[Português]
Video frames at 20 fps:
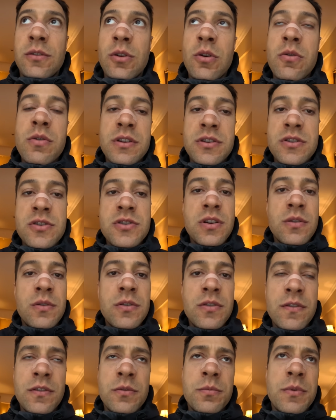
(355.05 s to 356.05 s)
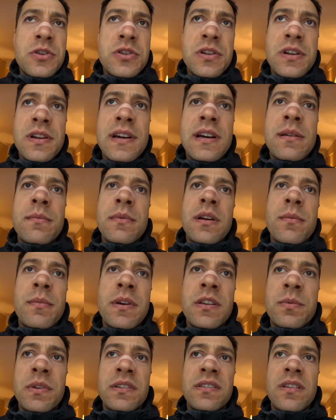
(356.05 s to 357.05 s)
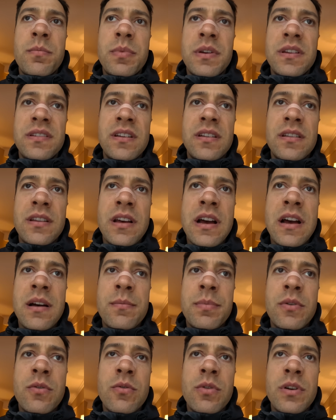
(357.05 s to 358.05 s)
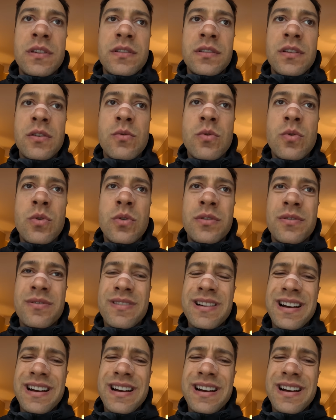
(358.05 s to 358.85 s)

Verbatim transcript: Logo que a gente chegou, a gente fez uma dinâmica mais para se apresentar, para um conhecer o outro.